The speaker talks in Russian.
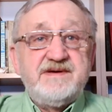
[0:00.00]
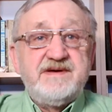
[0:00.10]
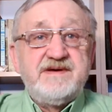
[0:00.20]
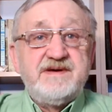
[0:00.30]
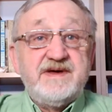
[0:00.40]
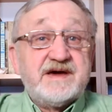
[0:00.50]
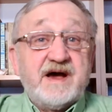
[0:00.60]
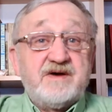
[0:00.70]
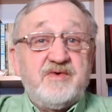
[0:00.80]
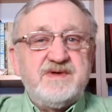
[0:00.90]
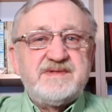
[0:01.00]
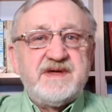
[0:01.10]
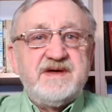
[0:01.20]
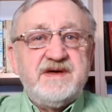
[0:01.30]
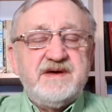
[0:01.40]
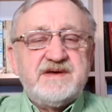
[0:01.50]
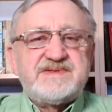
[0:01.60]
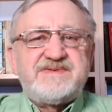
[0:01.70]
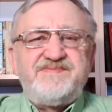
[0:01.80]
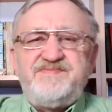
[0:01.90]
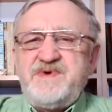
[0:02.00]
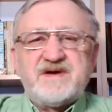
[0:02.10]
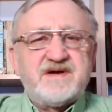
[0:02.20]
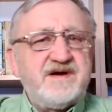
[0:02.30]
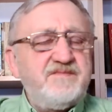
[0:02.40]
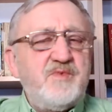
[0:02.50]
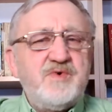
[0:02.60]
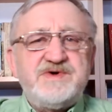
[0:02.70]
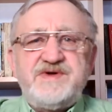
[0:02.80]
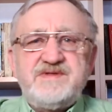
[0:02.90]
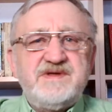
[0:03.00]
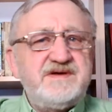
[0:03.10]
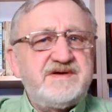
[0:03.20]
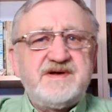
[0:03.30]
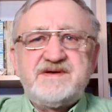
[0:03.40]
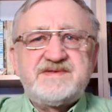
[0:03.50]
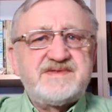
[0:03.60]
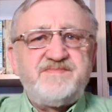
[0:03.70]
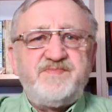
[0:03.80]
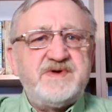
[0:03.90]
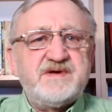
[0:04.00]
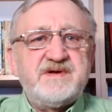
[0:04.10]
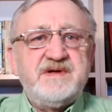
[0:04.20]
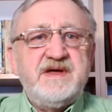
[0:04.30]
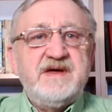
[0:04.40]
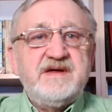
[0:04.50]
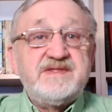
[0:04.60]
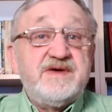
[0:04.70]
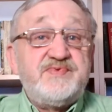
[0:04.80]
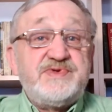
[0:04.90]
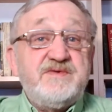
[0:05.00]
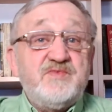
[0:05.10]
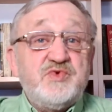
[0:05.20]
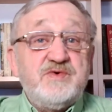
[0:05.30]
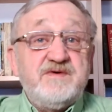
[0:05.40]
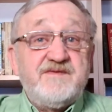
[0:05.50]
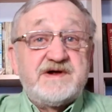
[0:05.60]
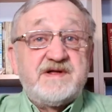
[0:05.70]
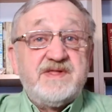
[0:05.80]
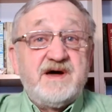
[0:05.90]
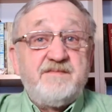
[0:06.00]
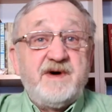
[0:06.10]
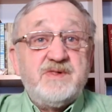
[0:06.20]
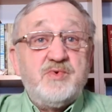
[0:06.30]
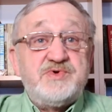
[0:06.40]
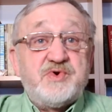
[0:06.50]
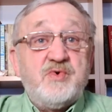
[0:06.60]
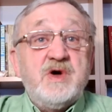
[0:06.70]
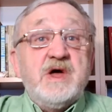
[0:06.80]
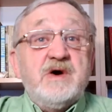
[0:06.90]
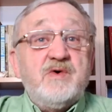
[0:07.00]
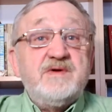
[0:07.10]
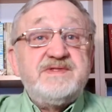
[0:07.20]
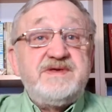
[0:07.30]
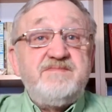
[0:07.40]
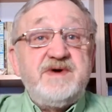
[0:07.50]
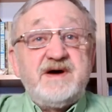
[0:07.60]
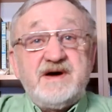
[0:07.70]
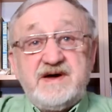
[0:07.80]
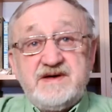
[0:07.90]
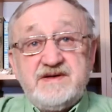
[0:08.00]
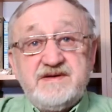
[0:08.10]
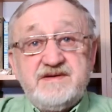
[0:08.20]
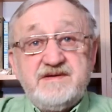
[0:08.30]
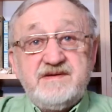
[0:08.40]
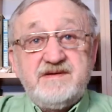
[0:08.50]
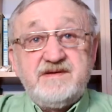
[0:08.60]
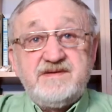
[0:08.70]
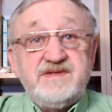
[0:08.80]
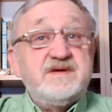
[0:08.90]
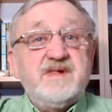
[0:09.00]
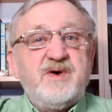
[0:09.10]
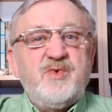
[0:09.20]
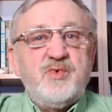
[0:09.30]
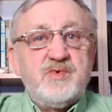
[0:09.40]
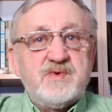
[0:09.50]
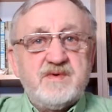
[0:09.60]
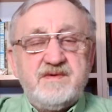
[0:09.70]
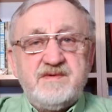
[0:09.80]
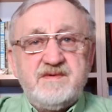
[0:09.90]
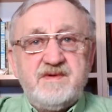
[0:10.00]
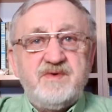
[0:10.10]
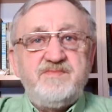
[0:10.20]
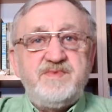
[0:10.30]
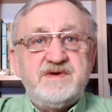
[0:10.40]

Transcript: и какой-то сверхмощный Шекспир. Ты в земную вошла оболочку, он тебя, не Лауру, любил,